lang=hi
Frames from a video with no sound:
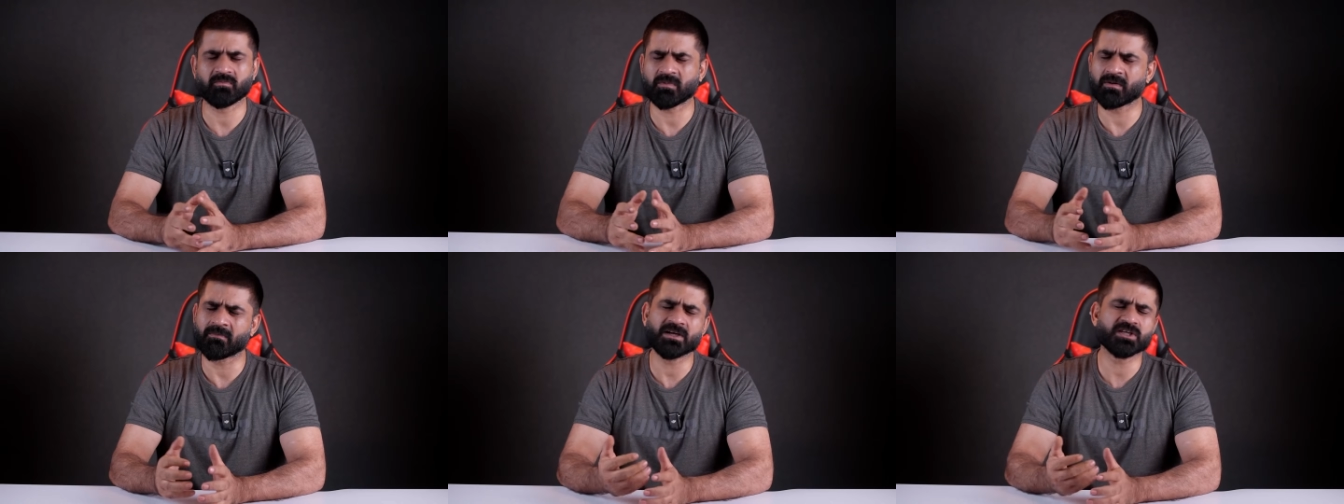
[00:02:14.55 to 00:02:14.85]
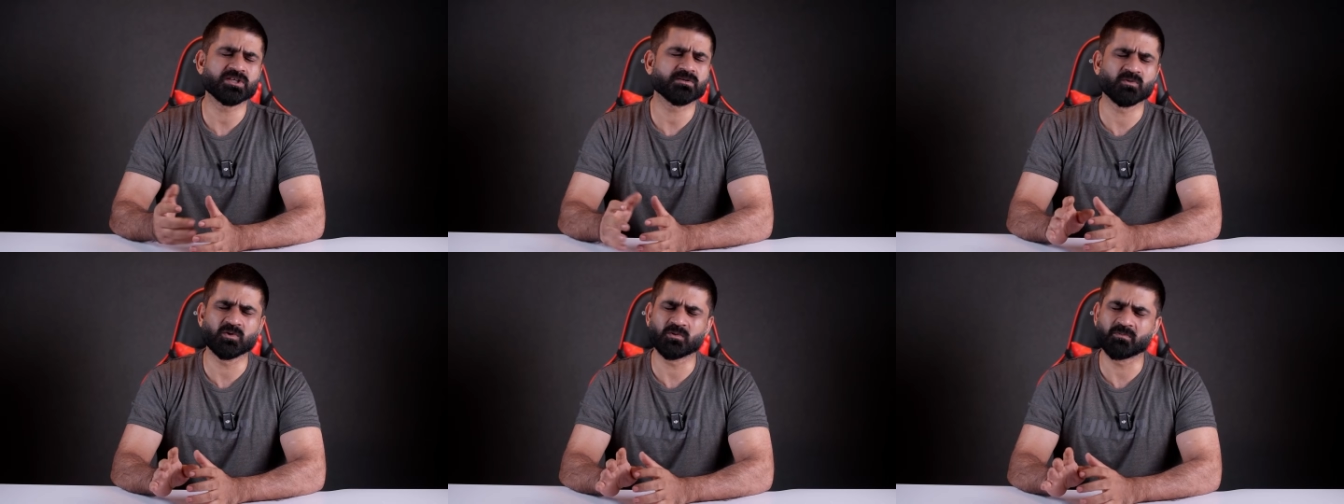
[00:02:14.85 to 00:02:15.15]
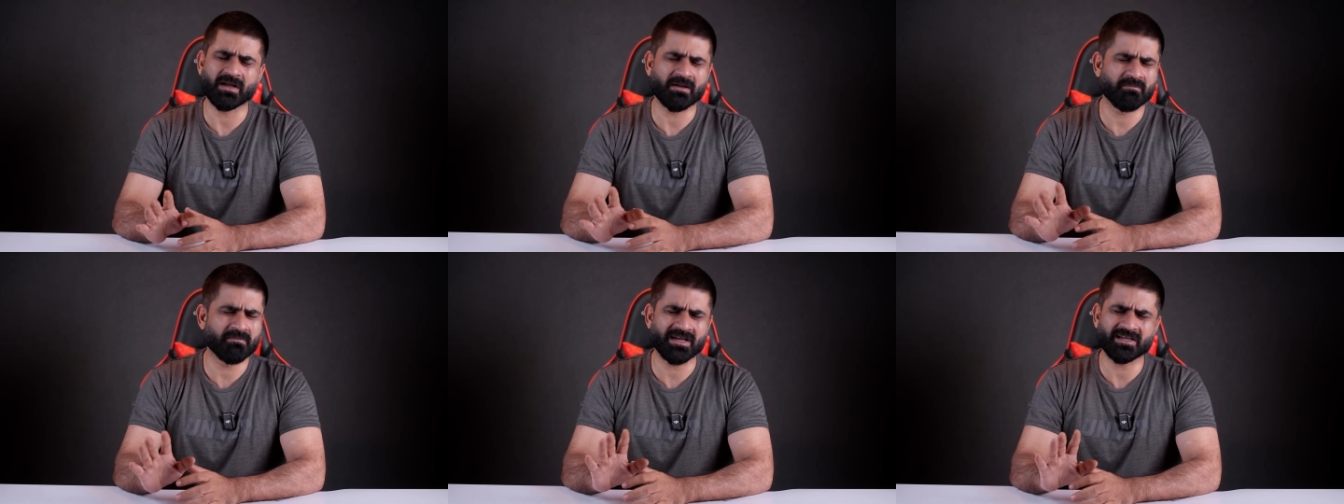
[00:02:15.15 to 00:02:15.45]
ममा शमूल
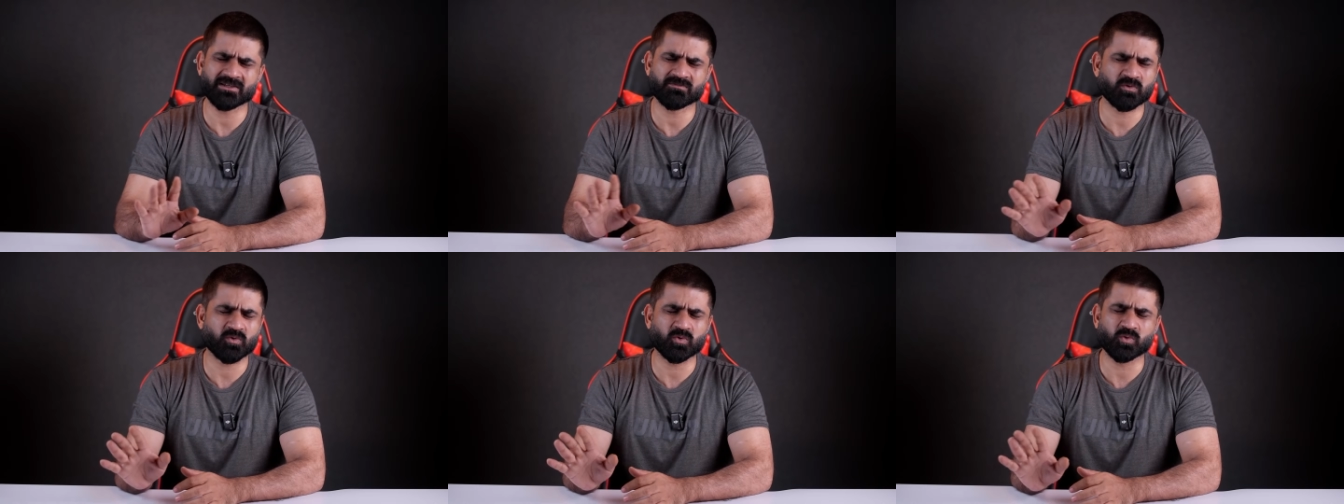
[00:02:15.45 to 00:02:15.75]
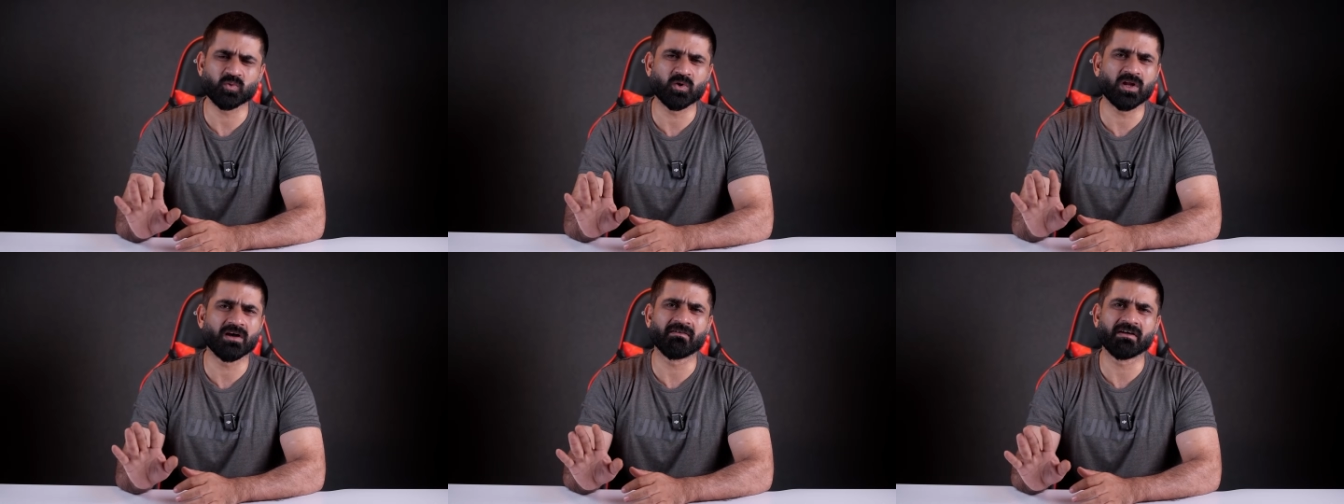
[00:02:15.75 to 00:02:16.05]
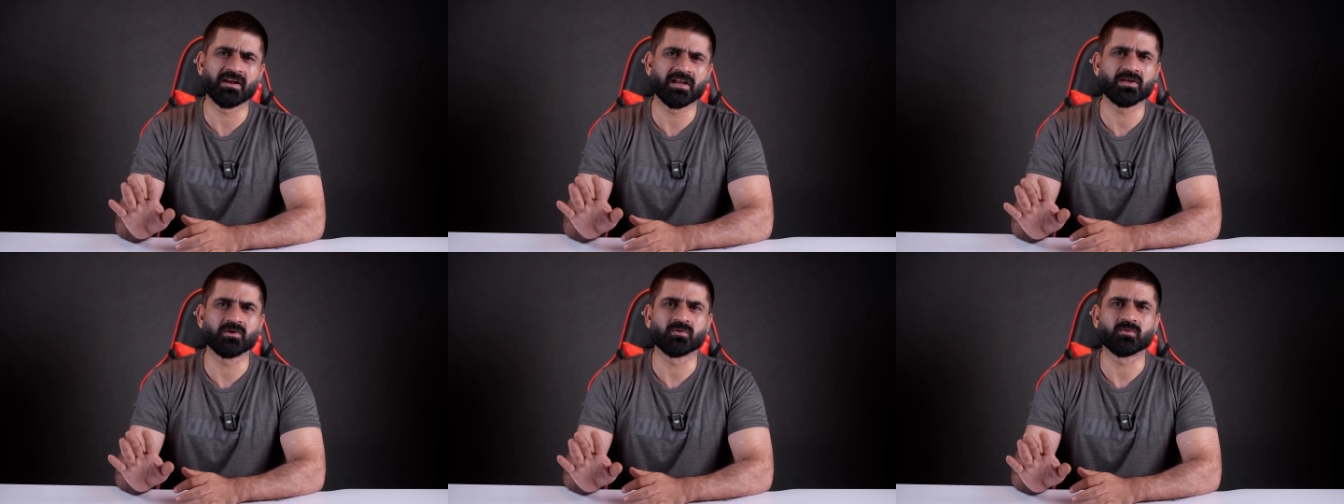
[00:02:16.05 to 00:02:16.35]
में मैं इसमें कोई
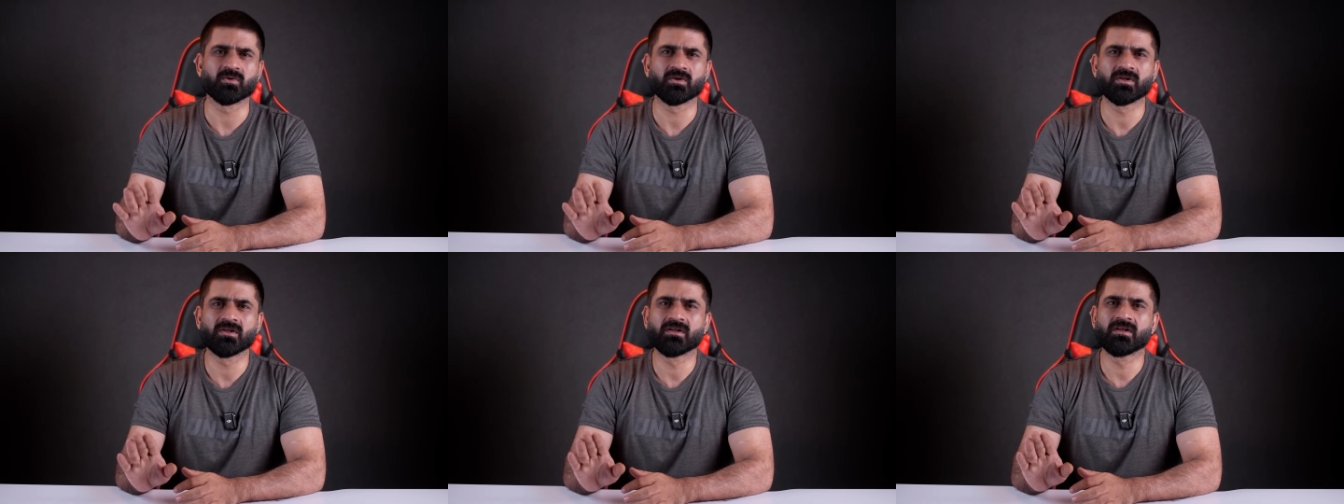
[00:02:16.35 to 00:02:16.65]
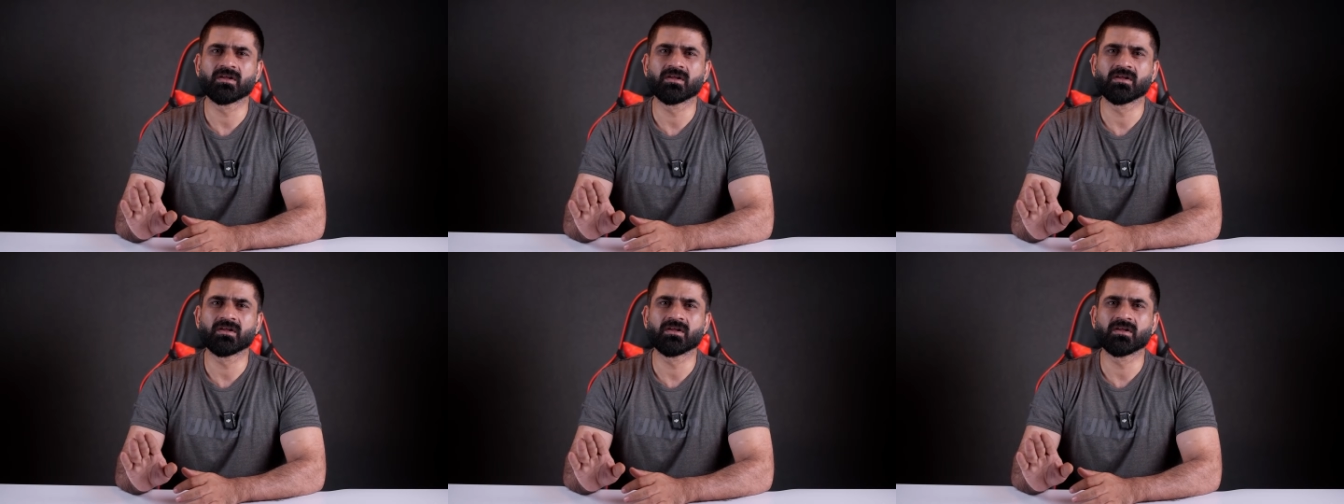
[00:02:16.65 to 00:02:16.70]
धुलावा नहीं हूँ